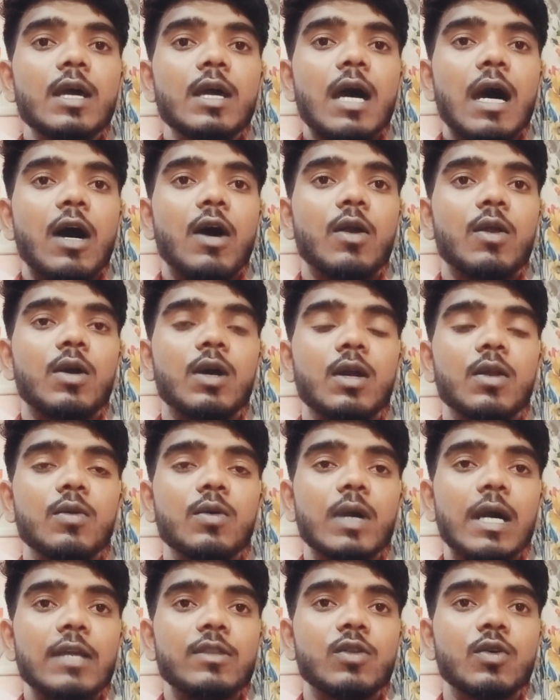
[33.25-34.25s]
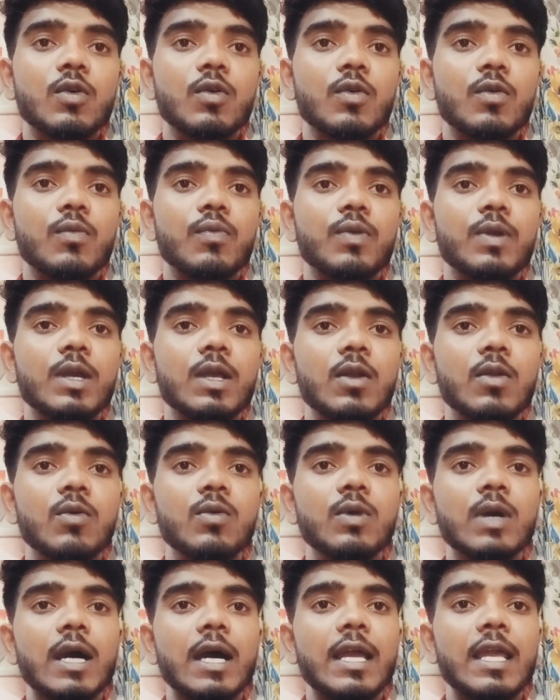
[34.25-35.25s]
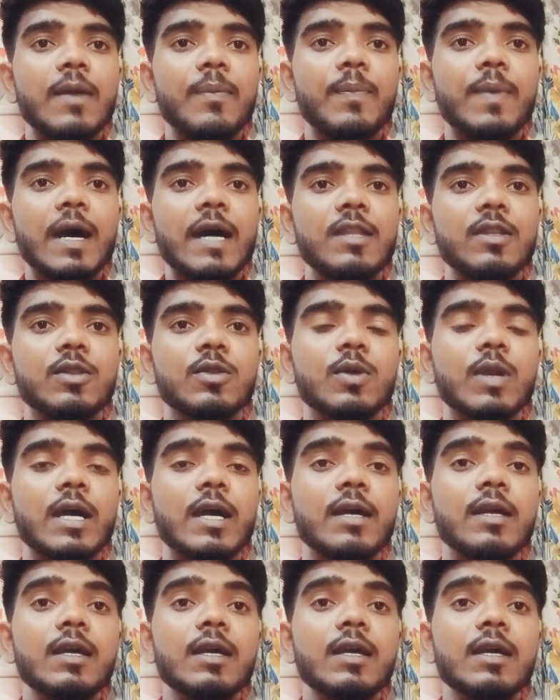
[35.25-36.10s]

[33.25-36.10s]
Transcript: और करूँगा तो फेल होऊंगा या पास थोड़ा